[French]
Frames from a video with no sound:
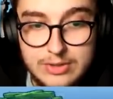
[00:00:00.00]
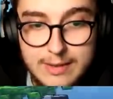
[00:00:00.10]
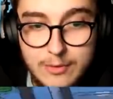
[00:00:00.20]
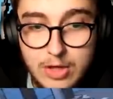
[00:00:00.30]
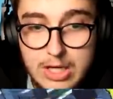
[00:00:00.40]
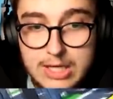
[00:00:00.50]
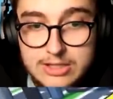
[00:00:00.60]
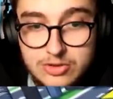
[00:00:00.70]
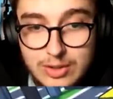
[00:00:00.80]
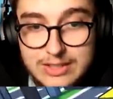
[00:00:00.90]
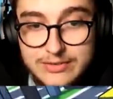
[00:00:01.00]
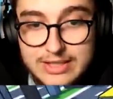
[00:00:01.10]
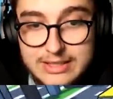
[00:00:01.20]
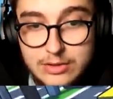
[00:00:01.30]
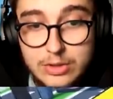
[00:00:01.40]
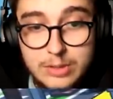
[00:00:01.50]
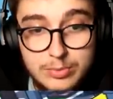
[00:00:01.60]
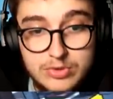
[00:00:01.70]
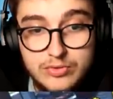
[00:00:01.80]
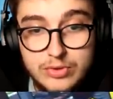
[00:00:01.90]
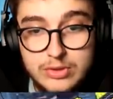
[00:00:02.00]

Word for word: notamment je dois livrer des colis, plus vous